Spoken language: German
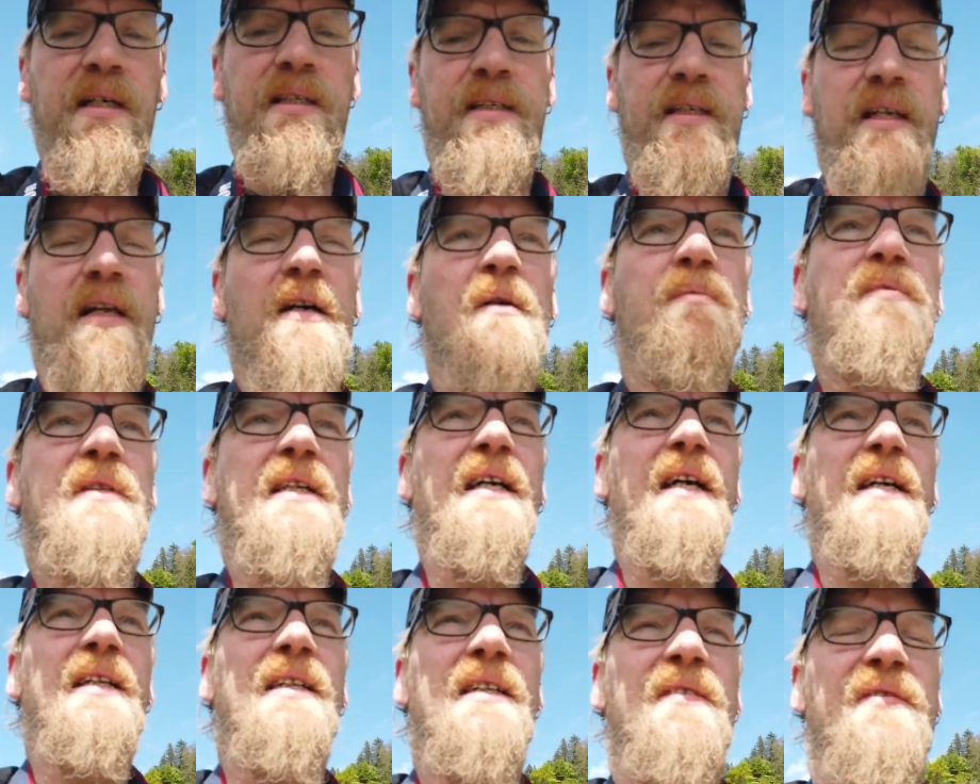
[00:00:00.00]
Man glaubt
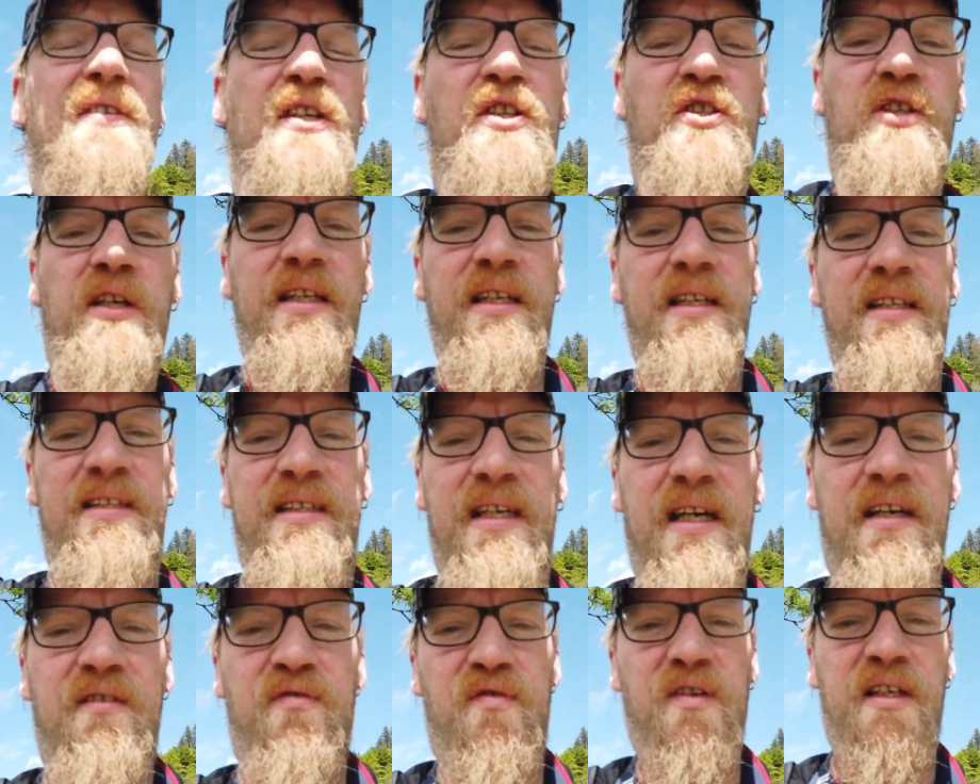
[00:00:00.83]
gar nicht, wie schnell die
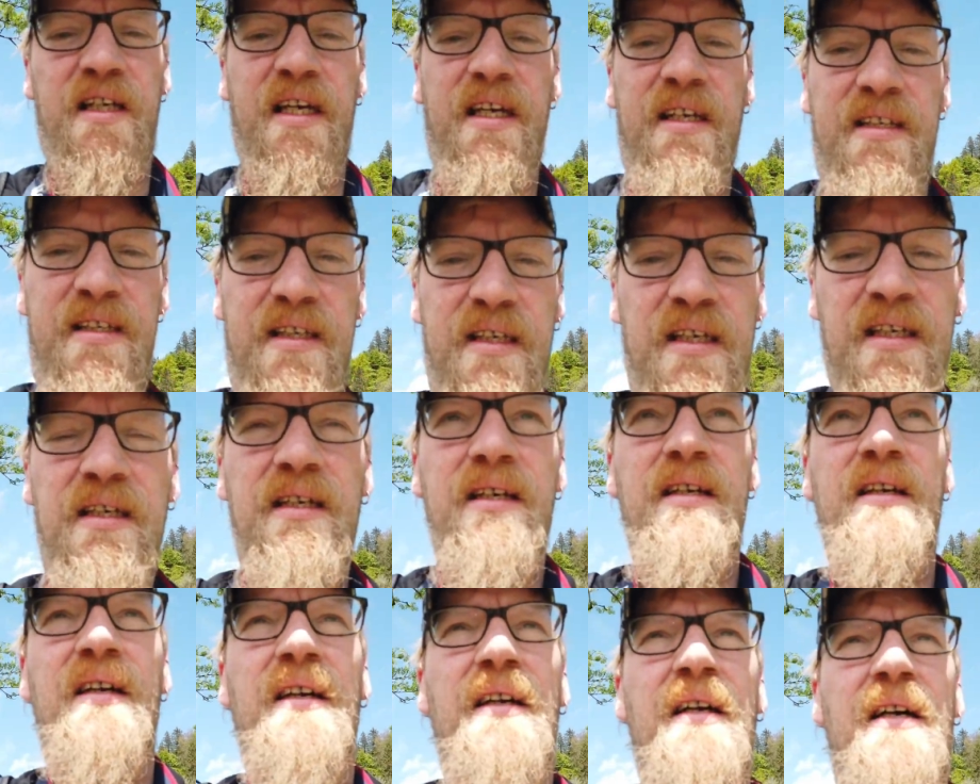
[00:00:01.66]
Zeit vergeht.
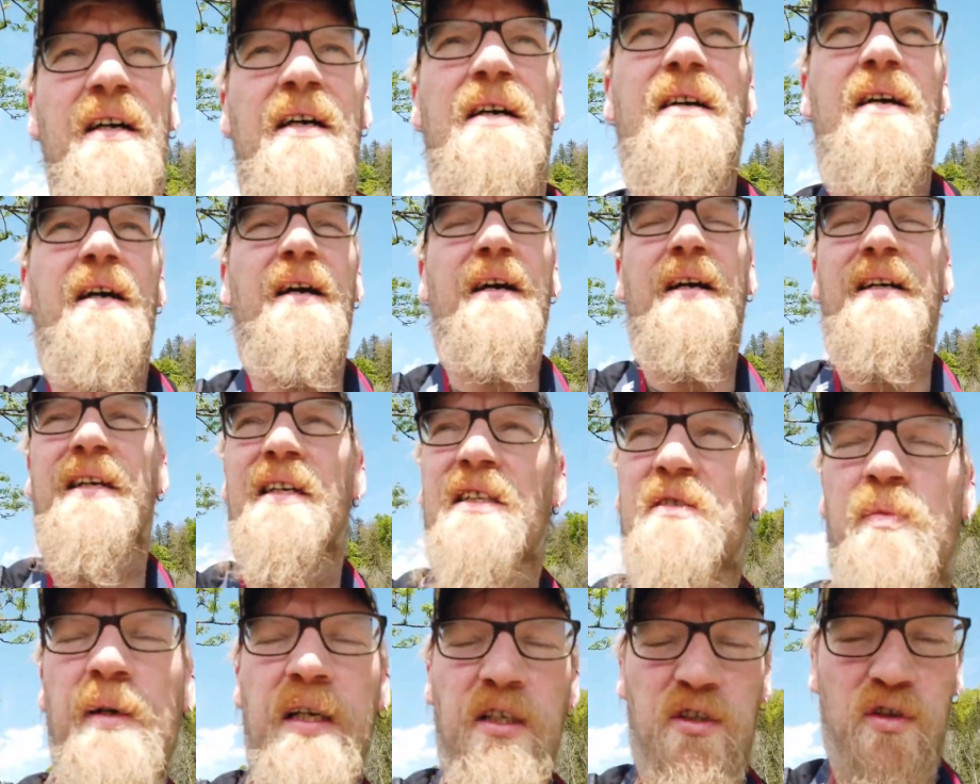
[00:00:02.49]
Ah,
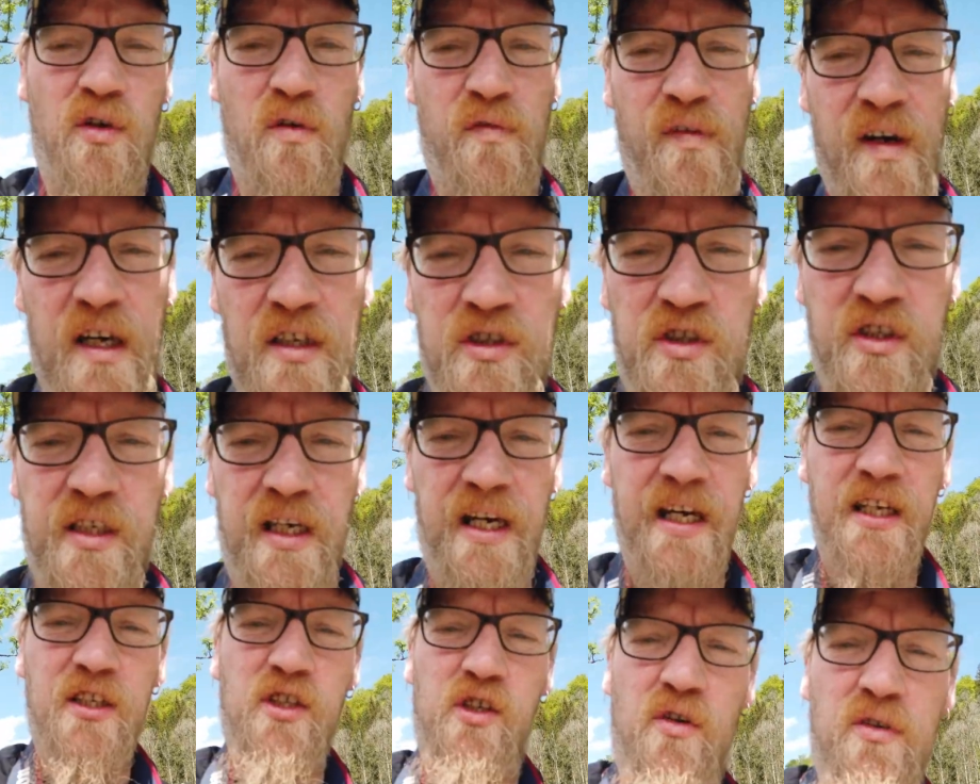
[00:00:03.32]
jetzt bin ich schon fast
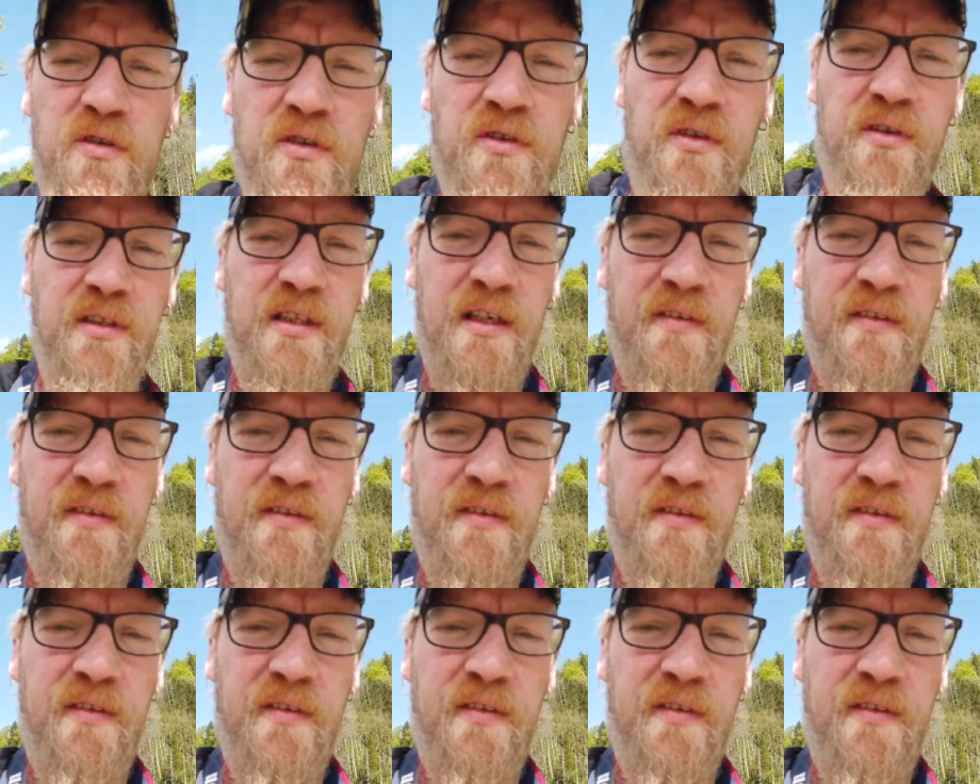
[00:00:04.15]
drei Stunden